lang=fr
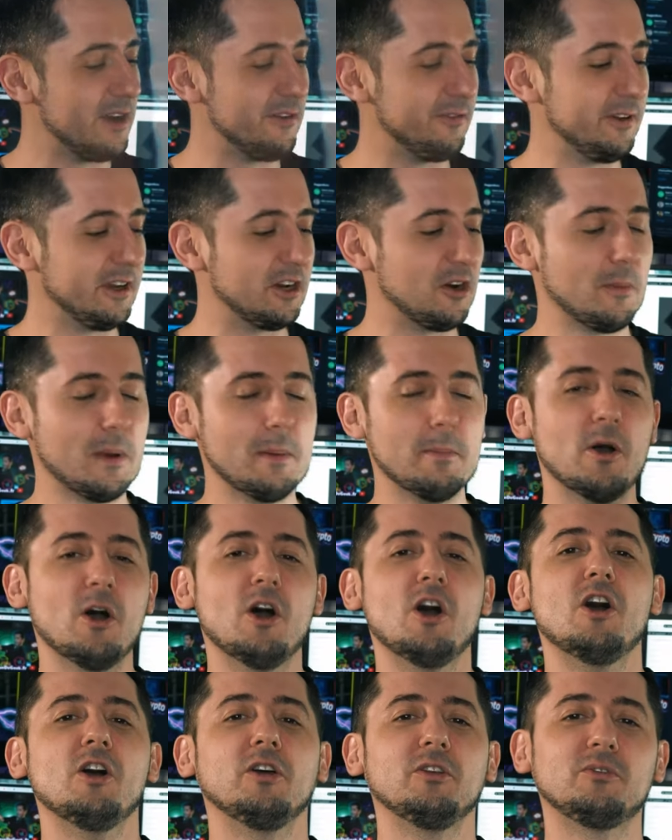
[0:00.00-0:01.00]
elle fait quand même
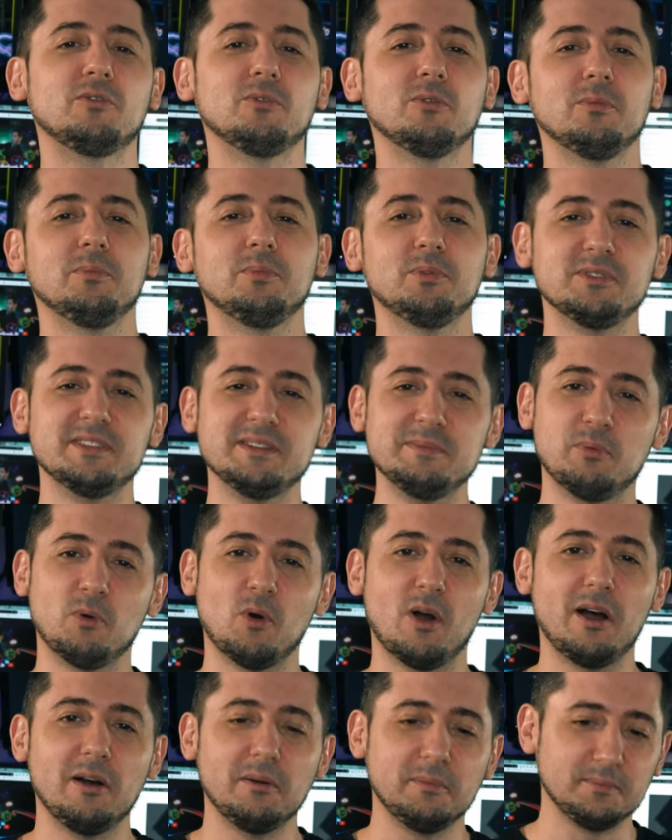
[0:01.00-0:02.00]
son petit
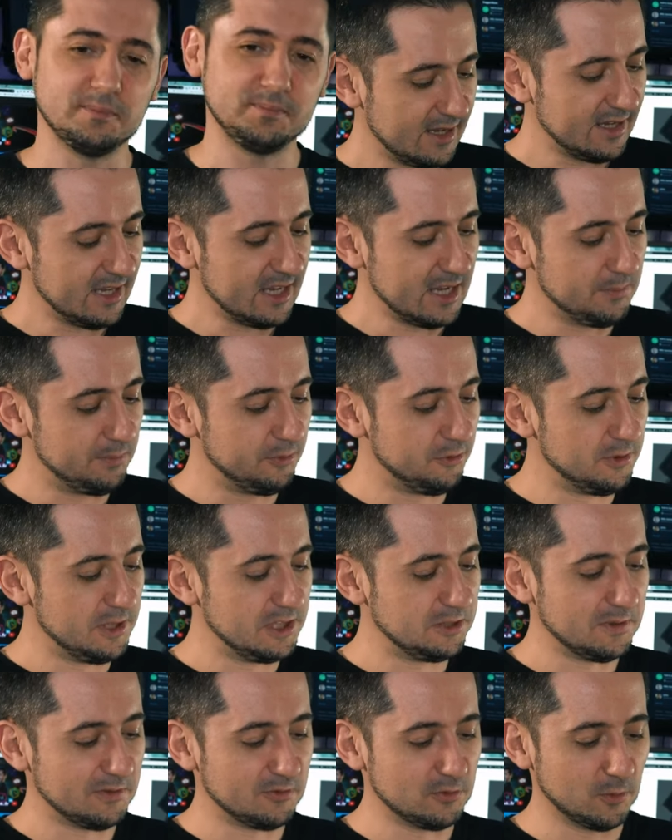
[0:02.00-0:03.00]
poids et
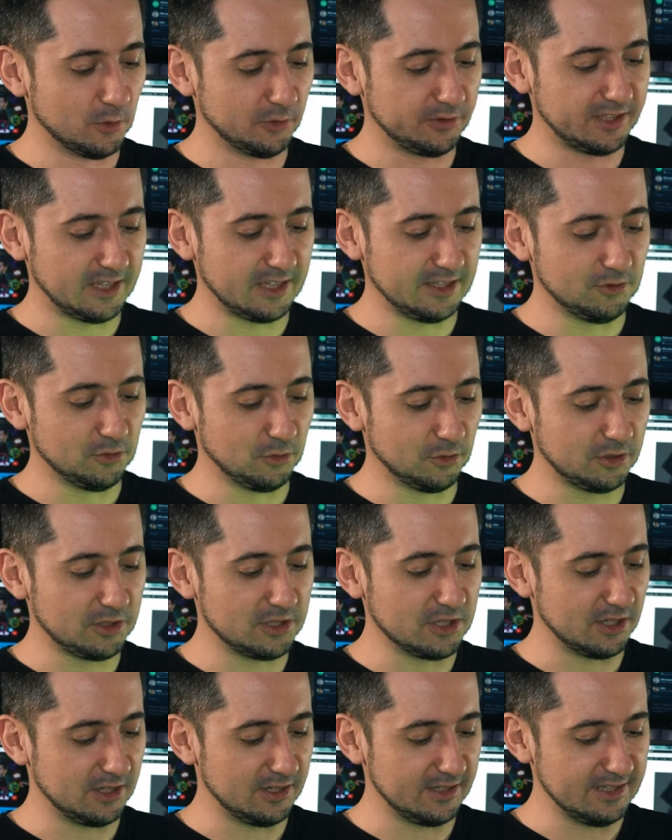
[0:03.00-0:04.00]
puis je vais vous montrer
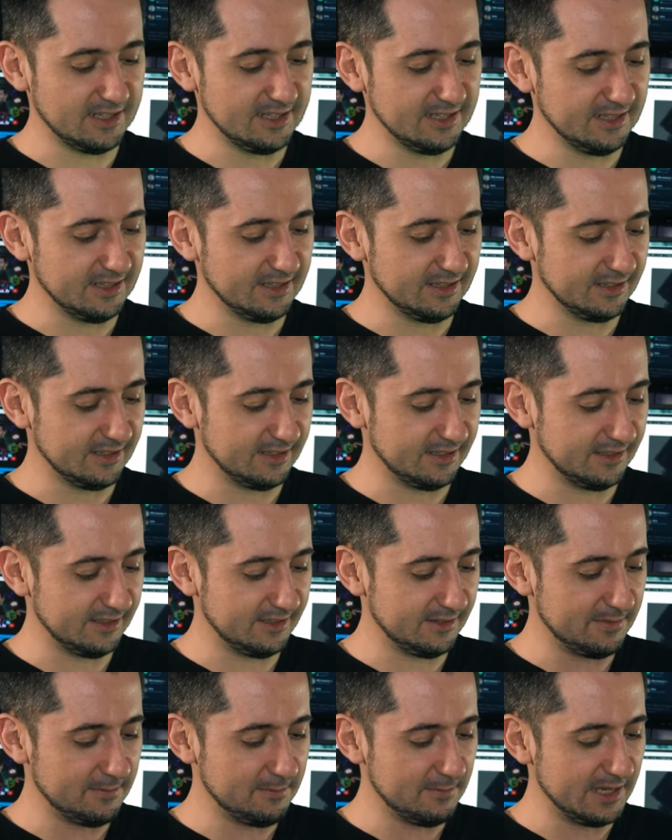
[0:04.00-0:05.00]
donc euh, les
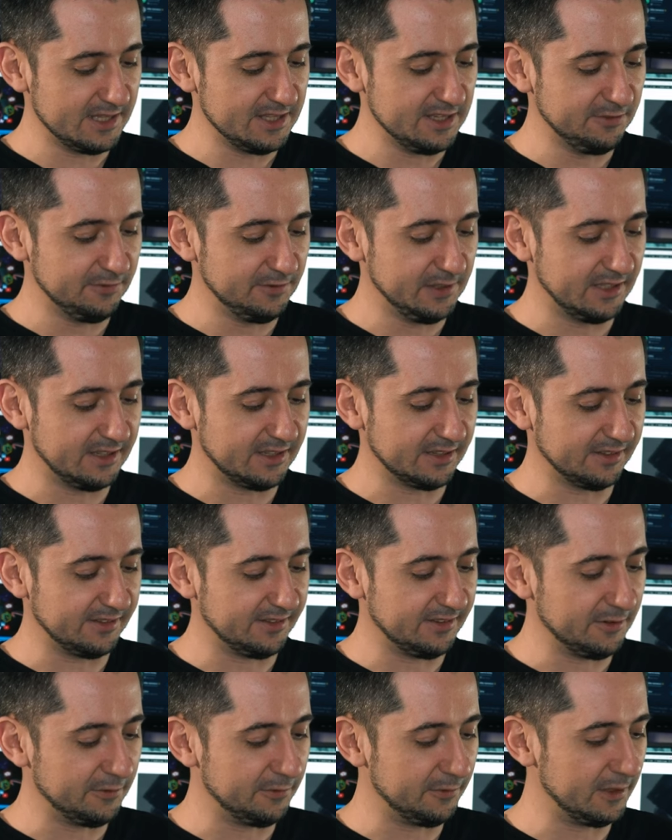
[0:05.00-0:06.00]
euh, magnifiques
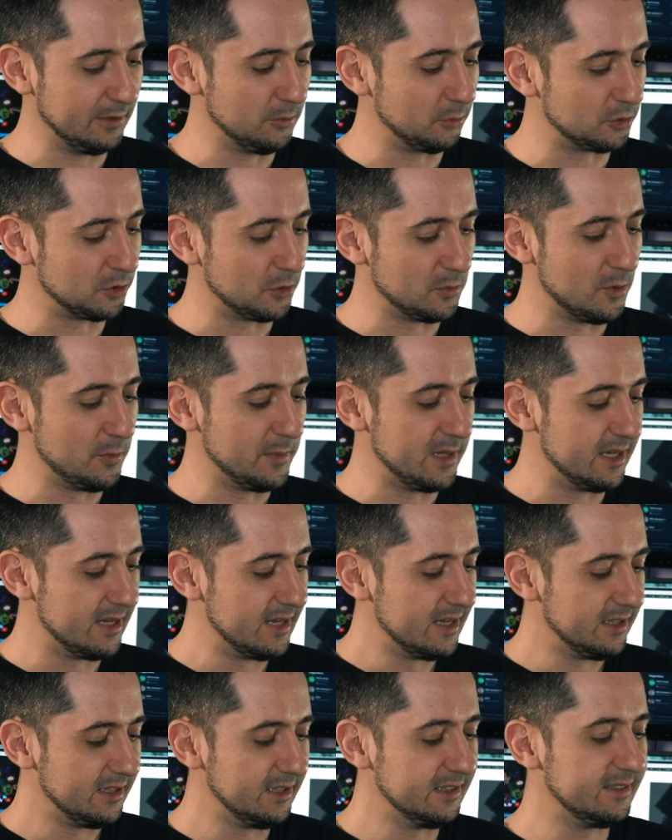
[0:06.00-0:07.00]
effets. Donc je me mets
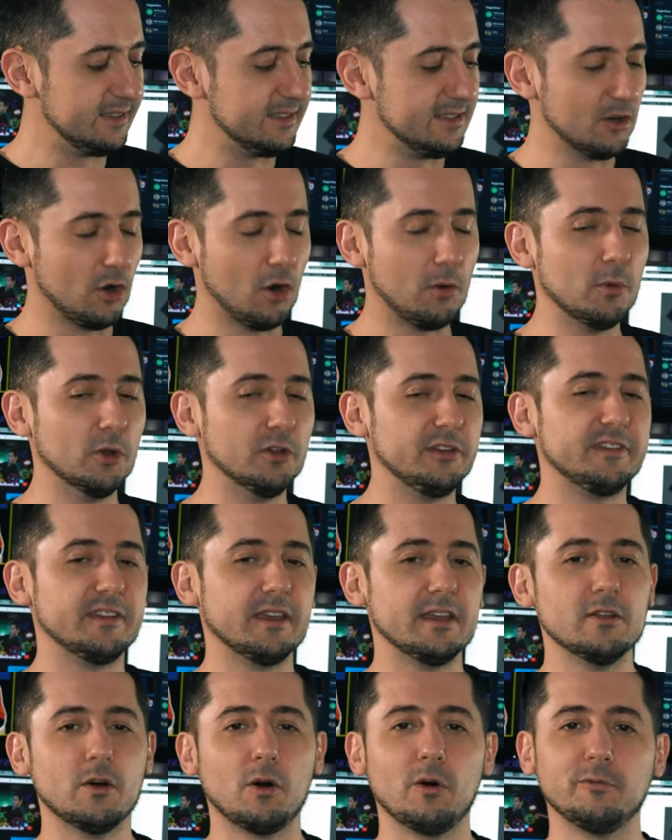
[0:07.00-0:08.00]
ici en mode
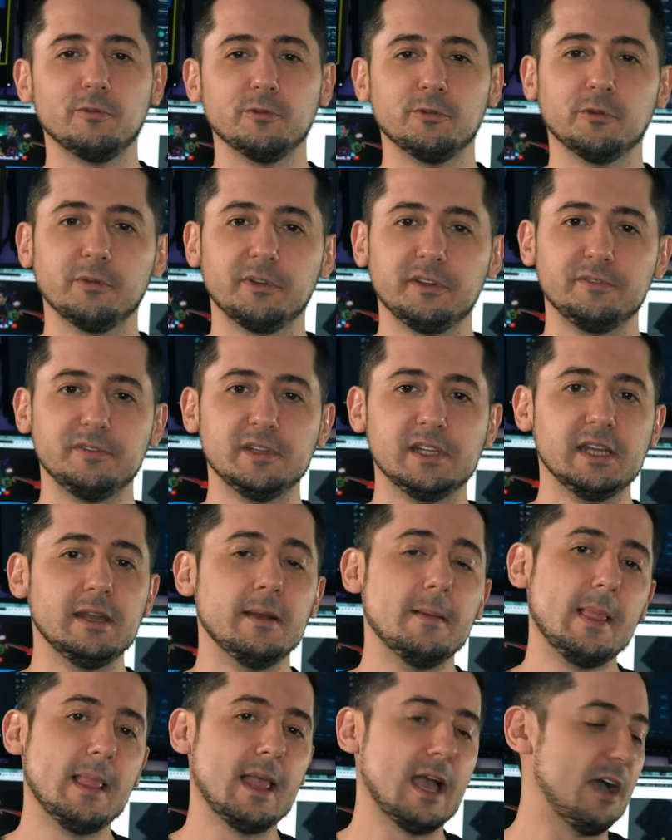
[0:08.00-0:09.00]
scène en faisant défiler
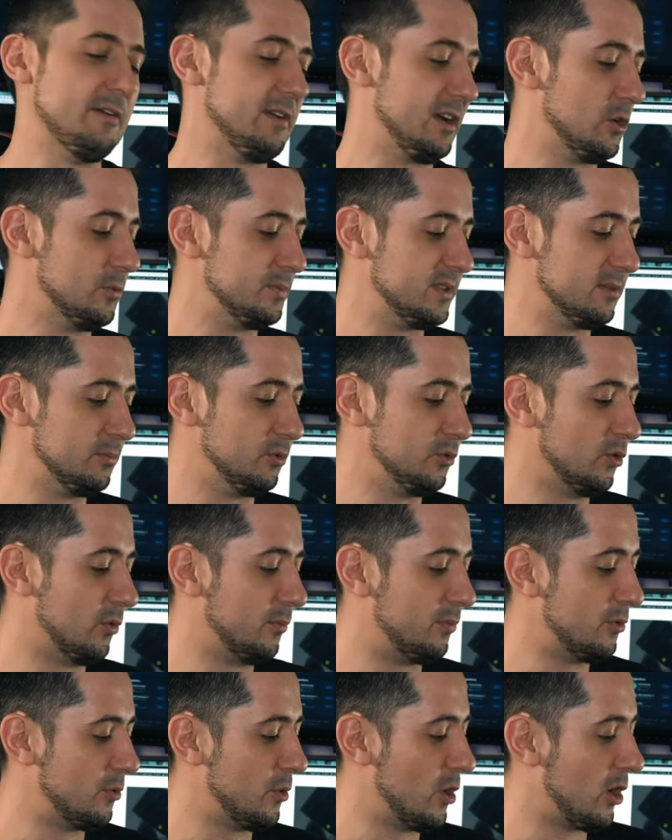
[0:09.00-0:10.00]
avec le petit
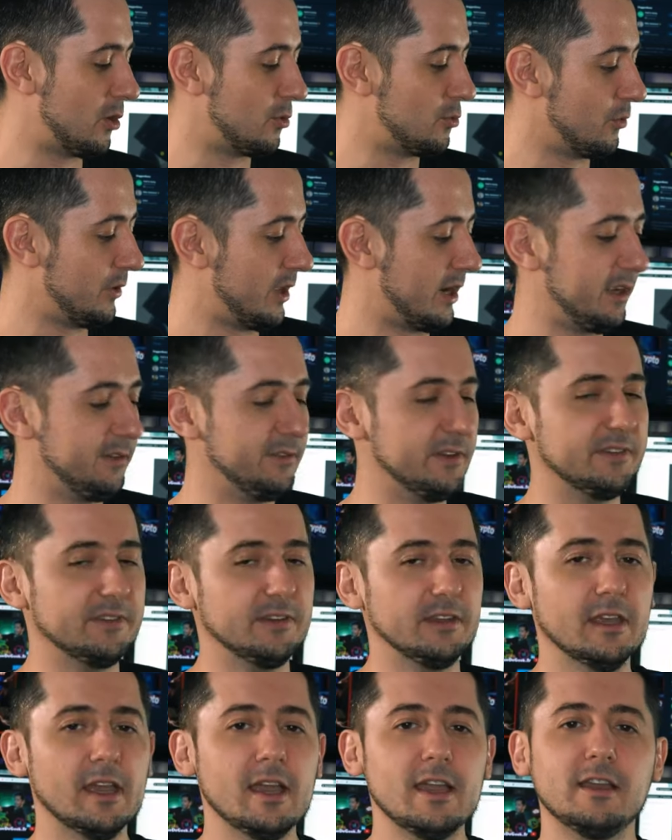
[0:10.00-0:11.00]
bouton power. On arrive
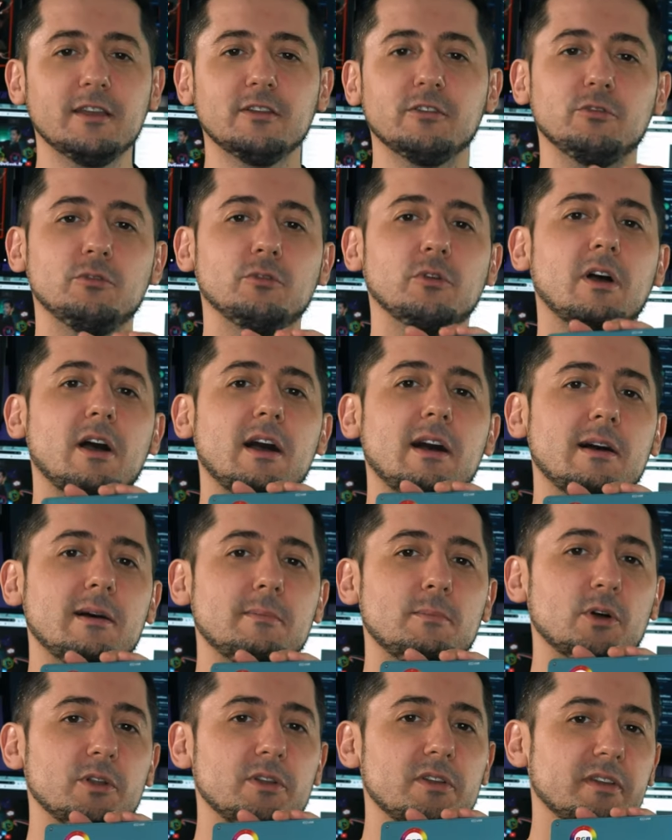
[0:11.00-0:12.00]
ici sur un
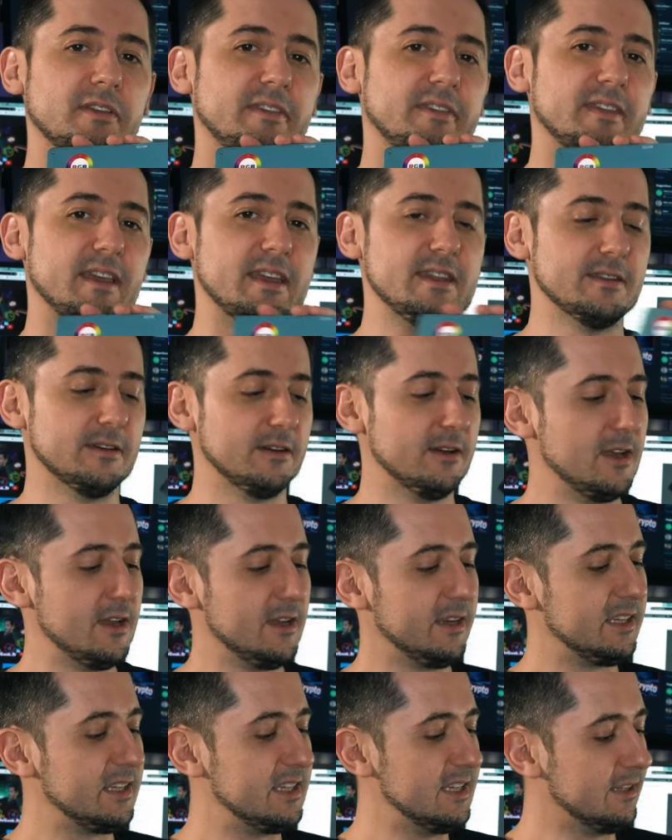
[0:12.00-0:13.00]
mode scène
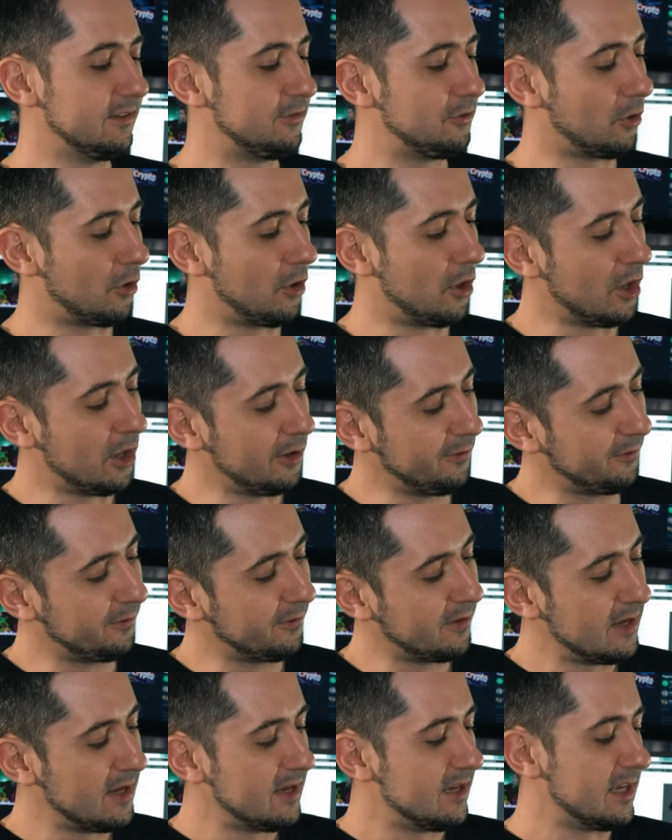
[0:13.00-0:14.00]
qui est sur off.